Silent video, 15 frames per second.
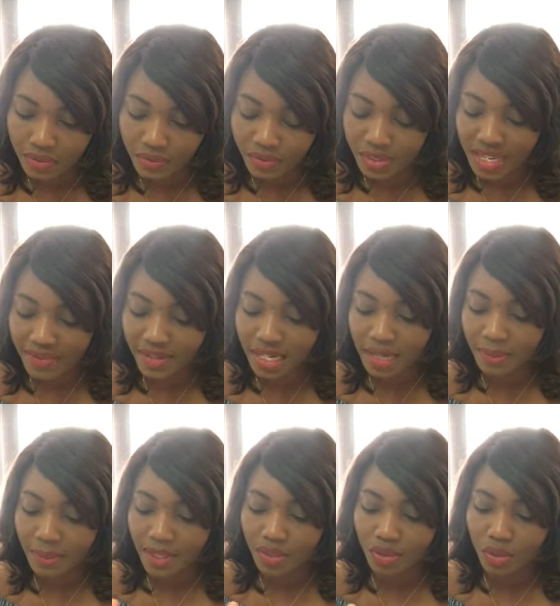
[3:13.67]
Vous avez
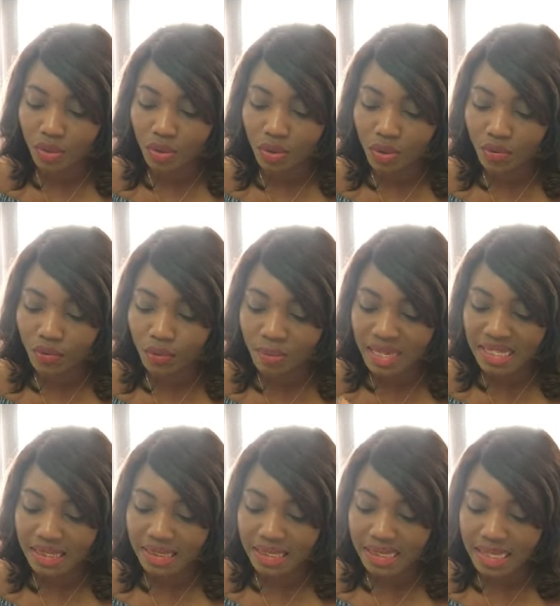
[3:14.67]
l'impression que vous
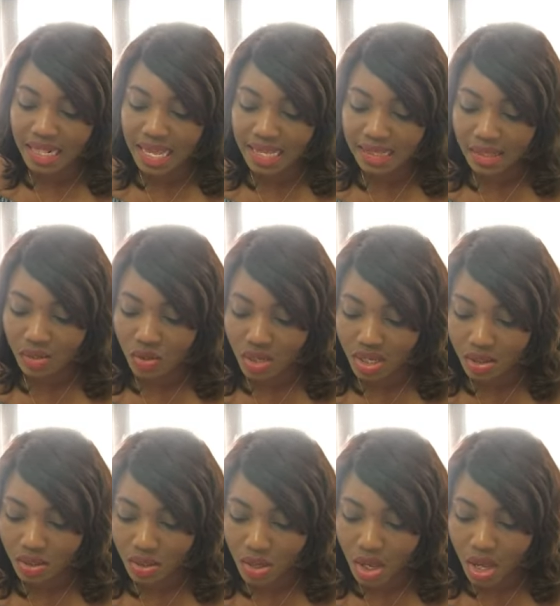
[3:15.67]
maîtrisez la
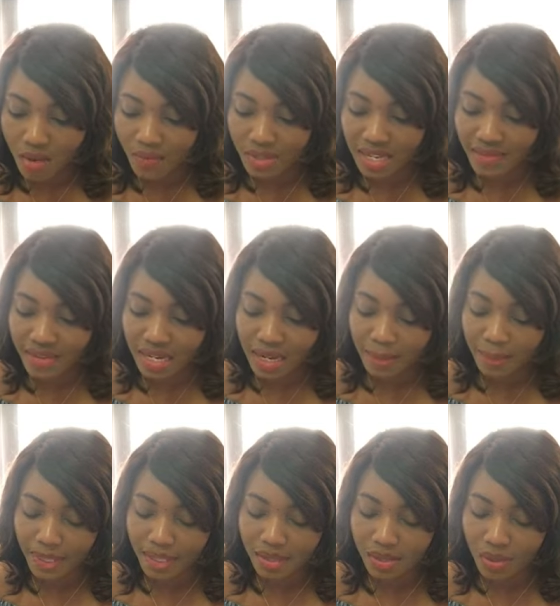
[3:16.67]
situation. Vous avez
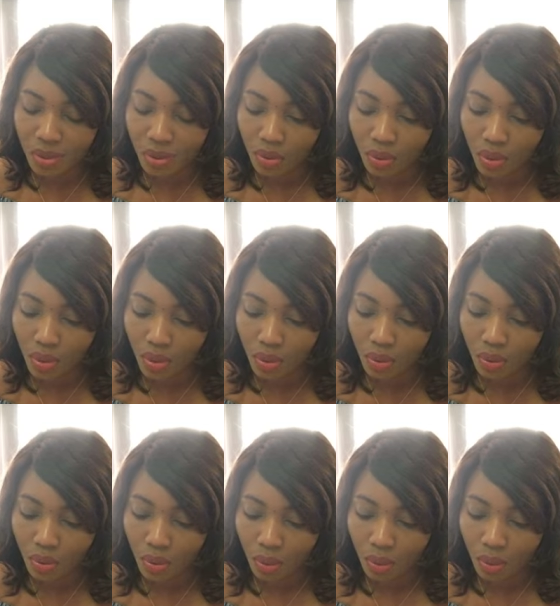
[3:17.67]
l'impression que